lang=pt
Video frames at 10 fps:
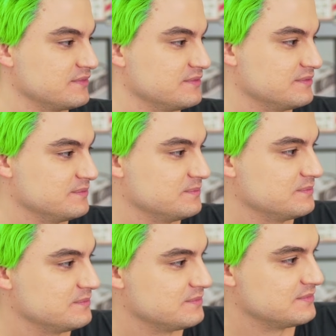Eu sei o que é
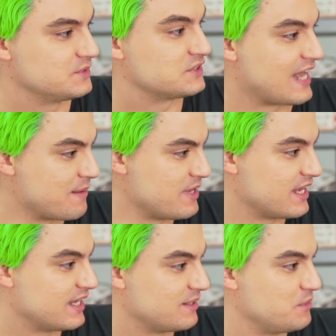moranga, Felipe. Tu
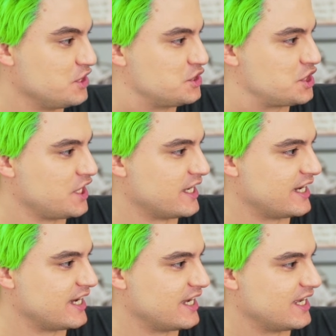sabe? Sei.
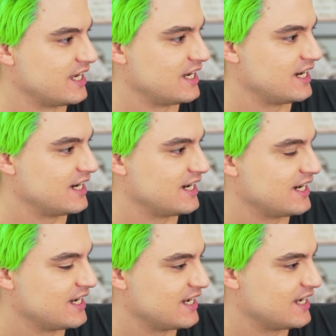Mentira. É a moranga
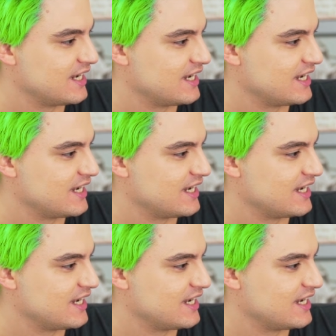aqui